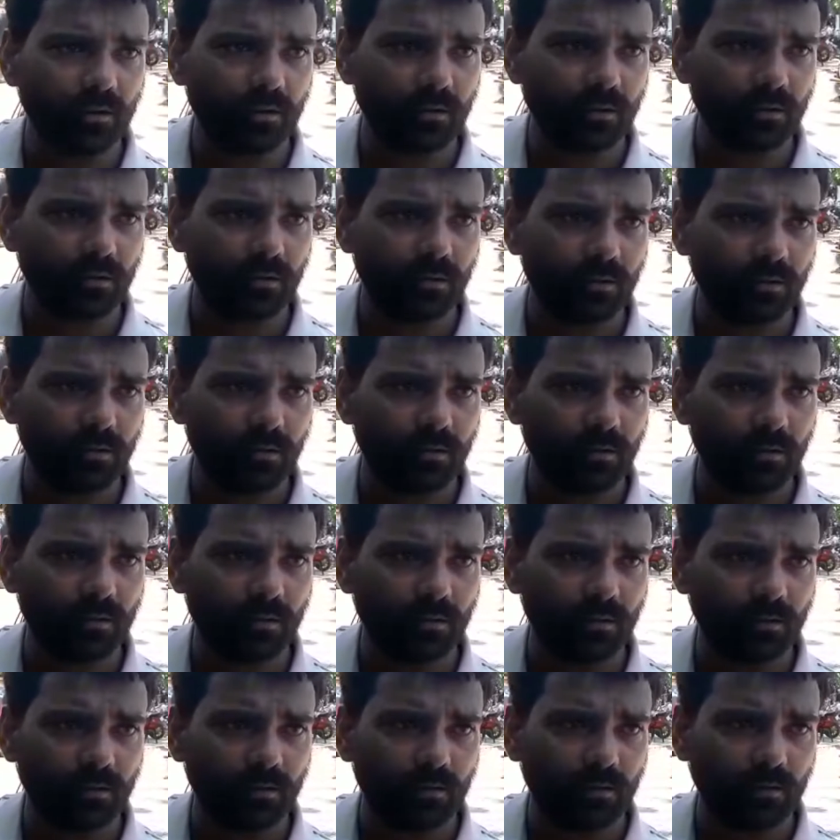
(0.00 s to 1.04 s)
है
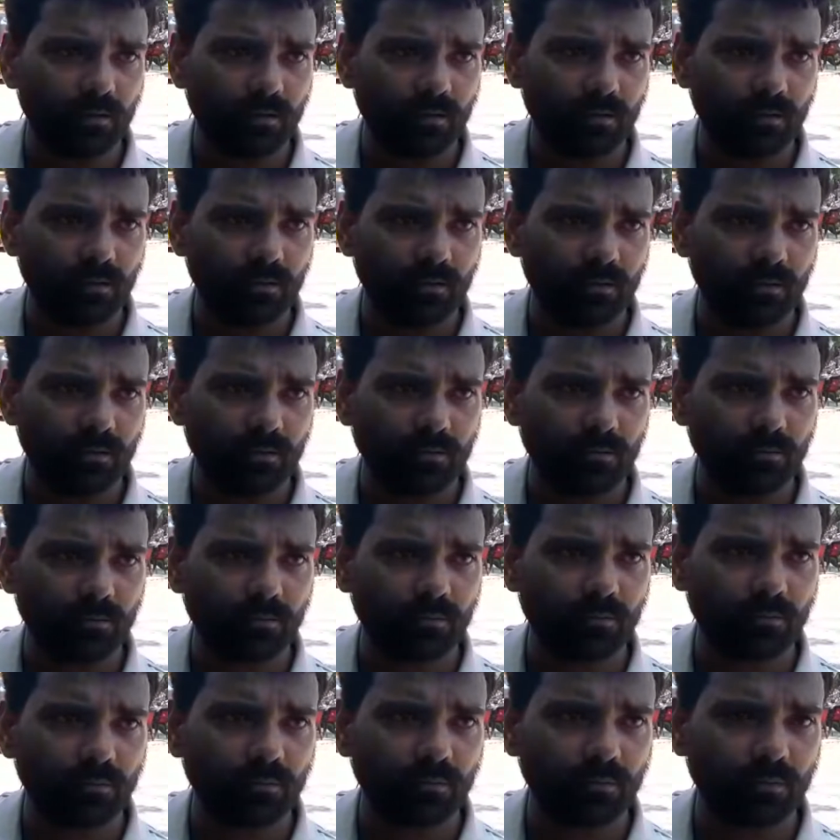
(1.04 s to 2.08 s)
क्यों
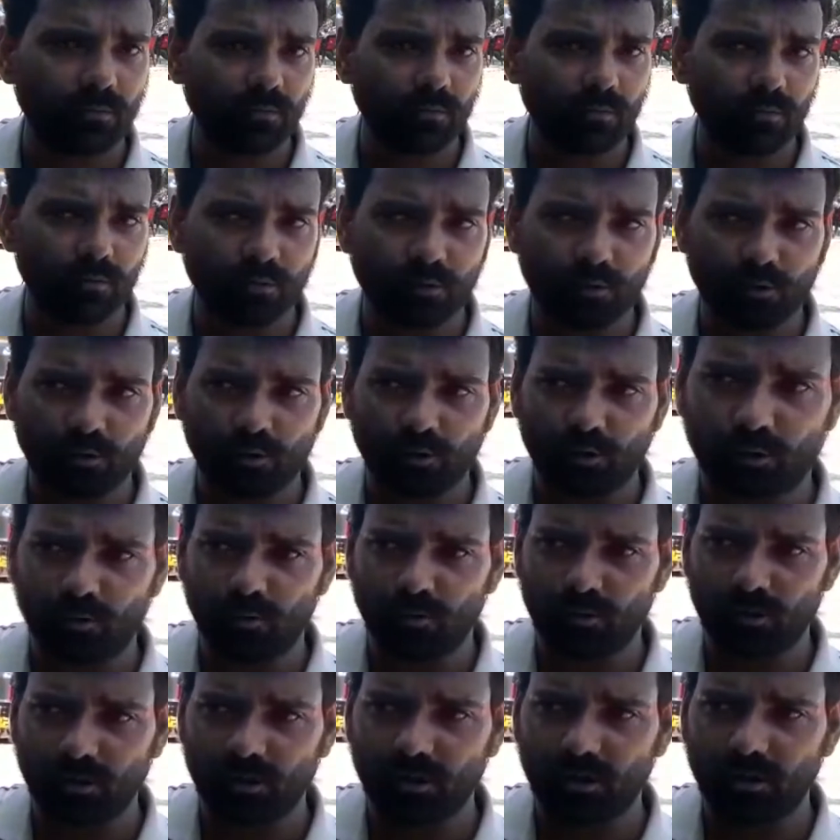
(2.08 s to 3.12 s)

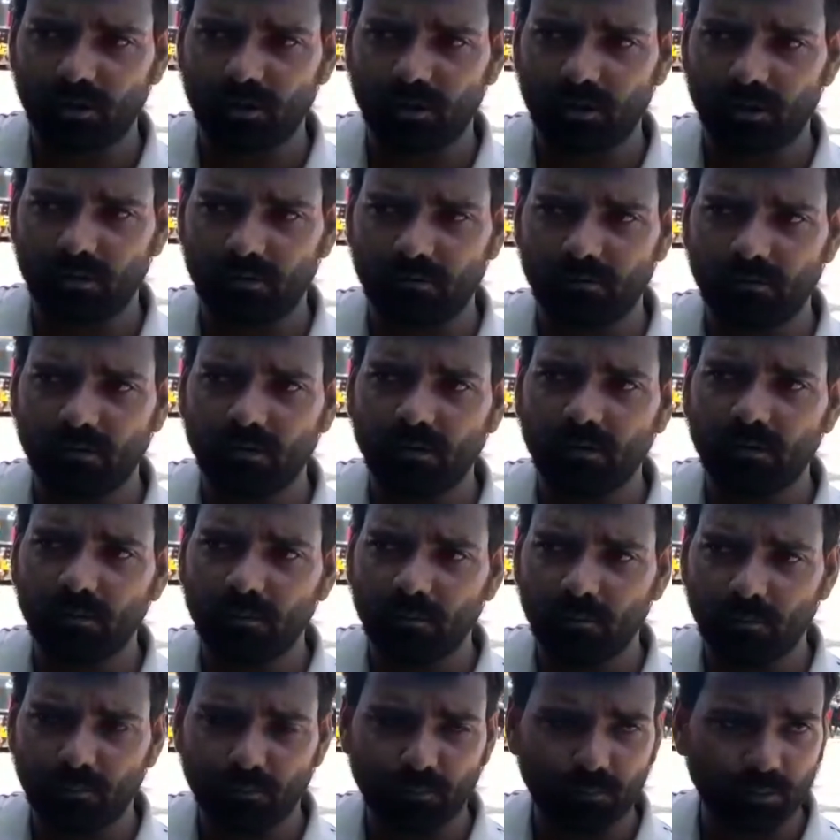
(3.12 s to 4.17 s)
क्योंकि
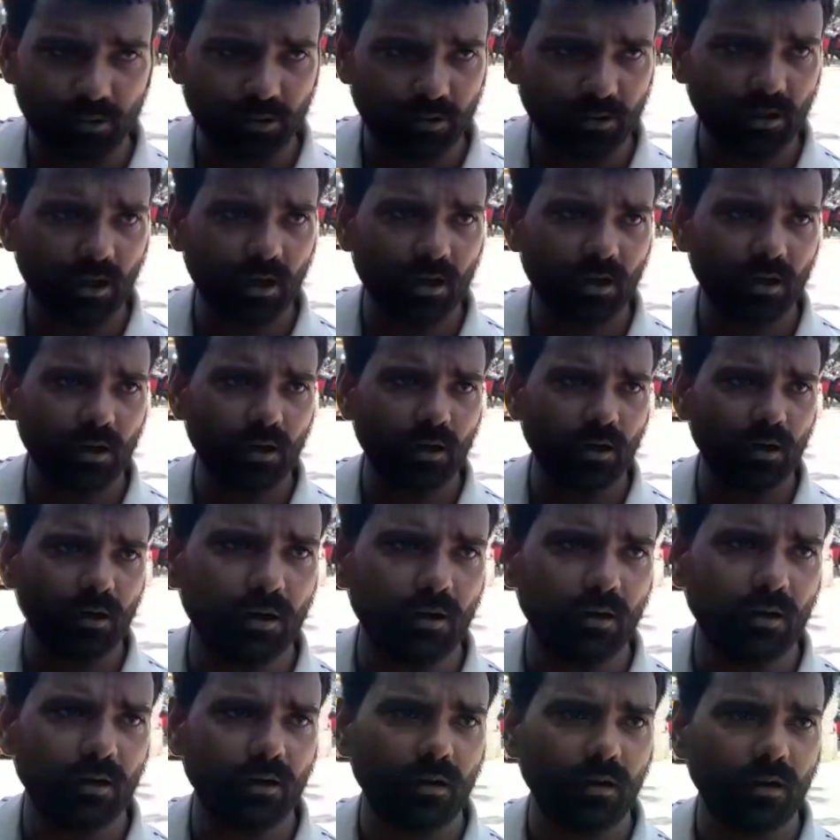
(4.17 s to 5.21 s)
फिर जाएगा
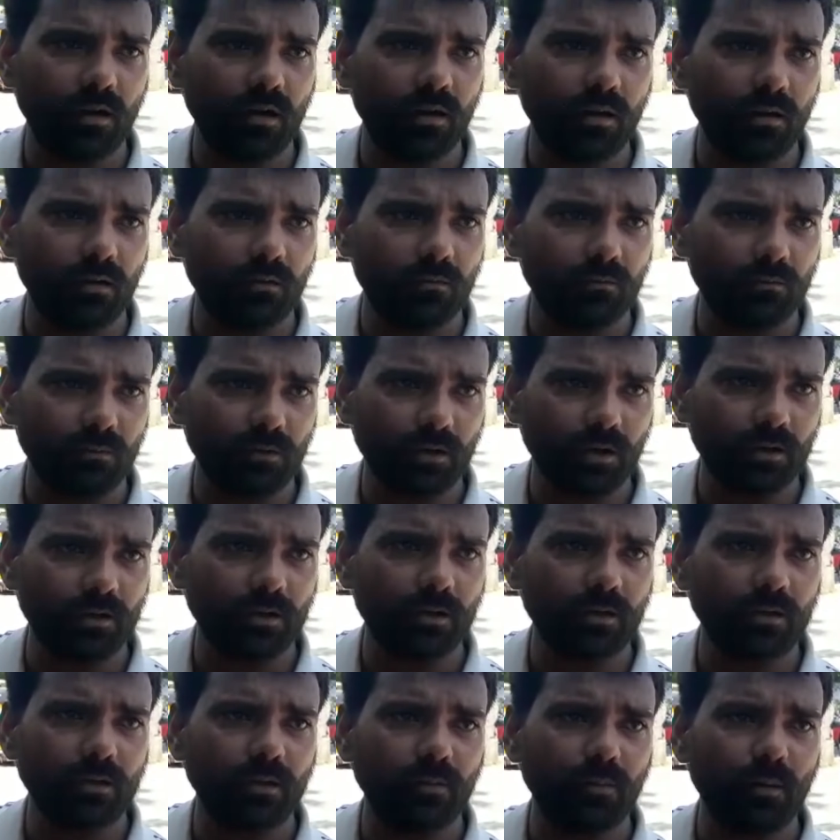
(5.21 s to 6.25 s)

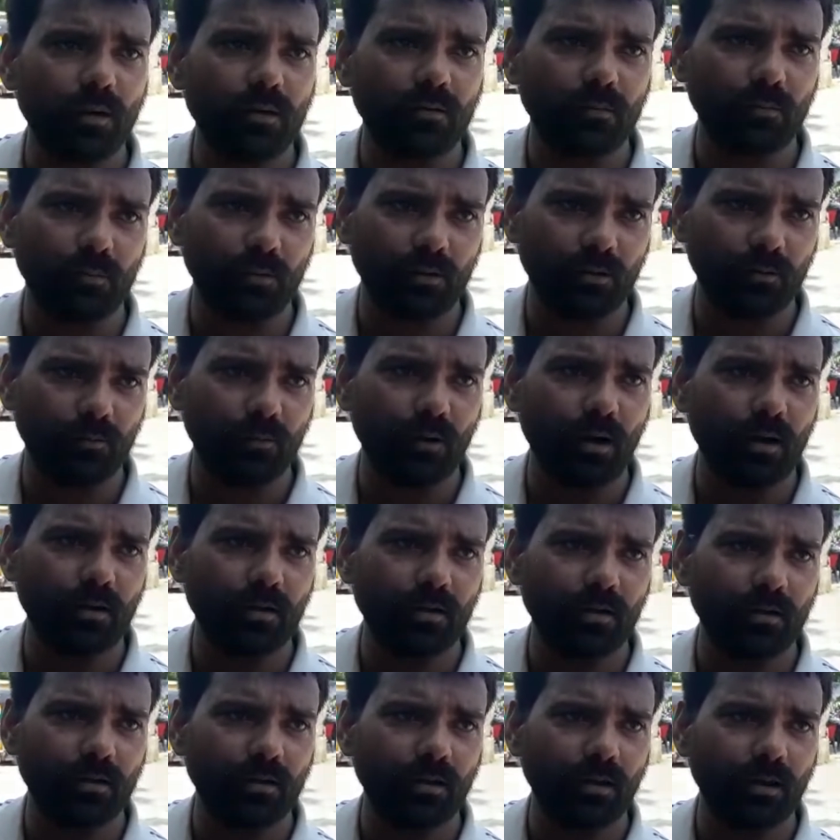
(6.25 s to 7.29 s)
राजद के पास फिर भाग
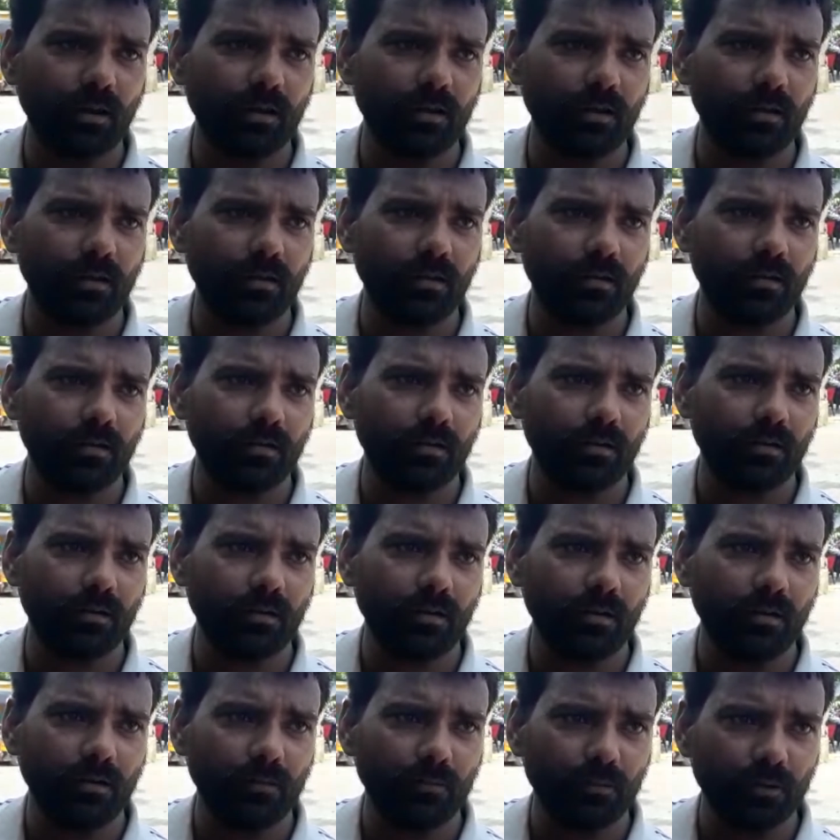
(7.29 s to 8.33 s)
के चलाएगा
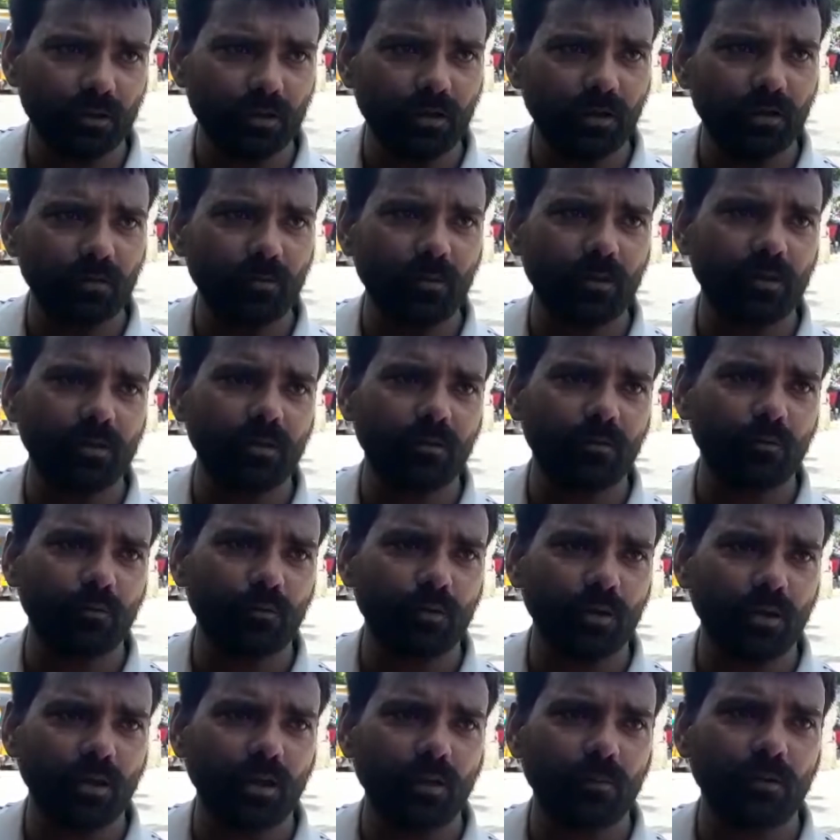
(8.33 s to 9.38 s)
फिर गठबंधन
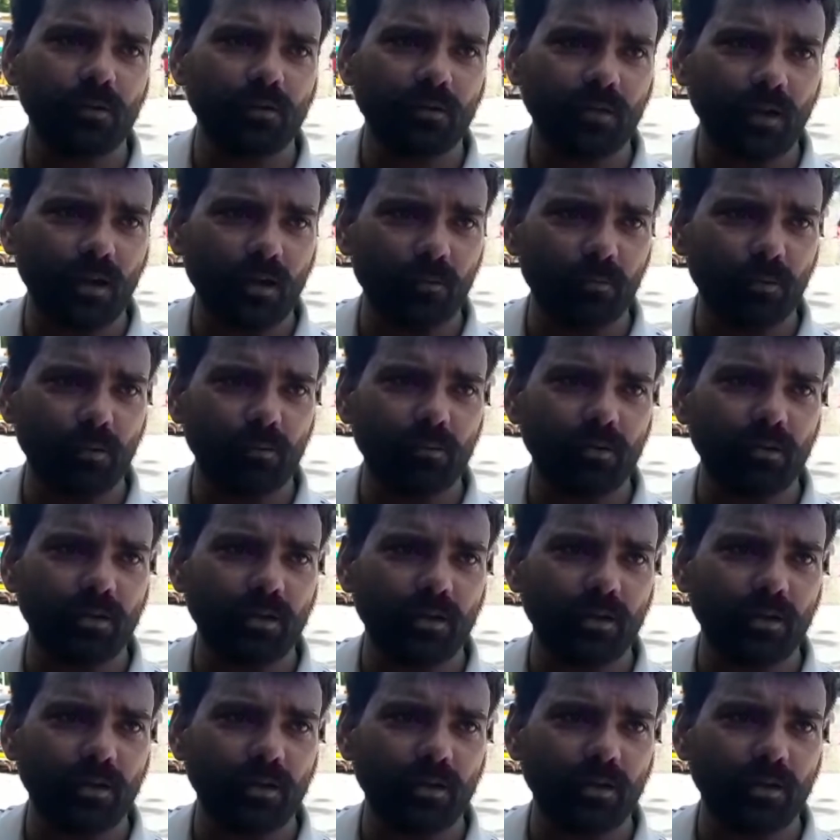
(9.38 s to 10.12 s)
टूटेगा फिर आप पब्लिक